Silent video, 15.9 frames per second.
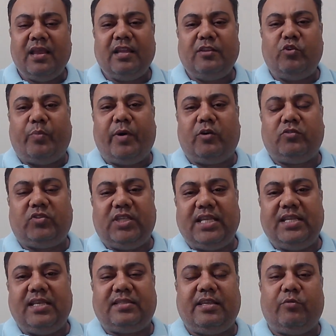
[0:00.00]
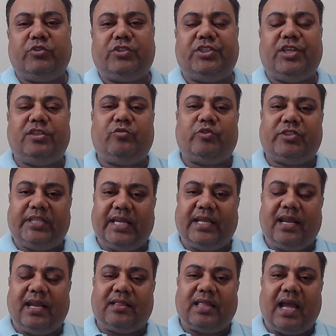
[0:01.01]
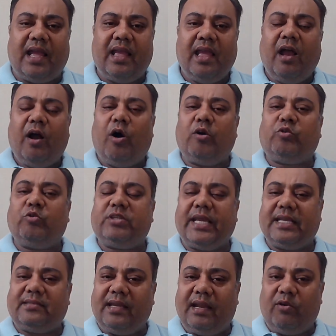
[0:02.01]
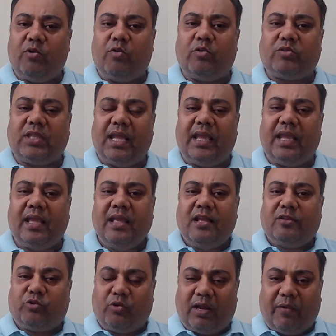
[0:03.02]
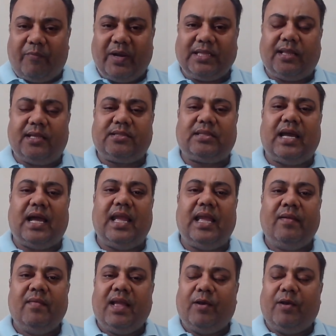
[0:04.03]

जो बहुत तेजी से उस चीज को सीख लेता है और कुछ ऐसे लोग होते हैं थोड़ा वक्त लगता है